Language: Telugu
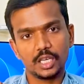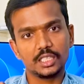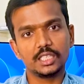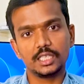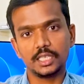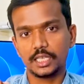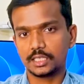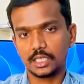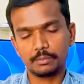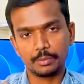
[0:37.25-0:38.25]
అది
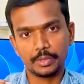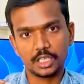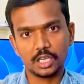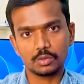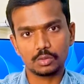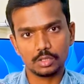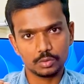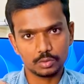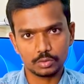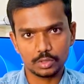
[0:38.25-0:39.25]
నెక్స్ట్ టైం రిపీట్ కాకుండా
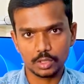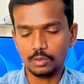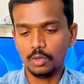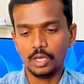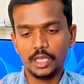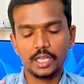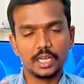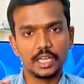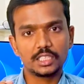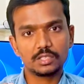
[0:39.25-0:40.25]
చూసుకుంటాను ఇక
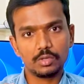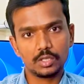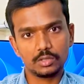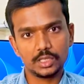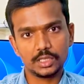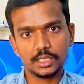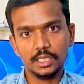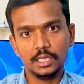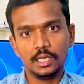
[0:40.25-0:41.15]
నెక్స్ట్ వన్ వచ్చేసి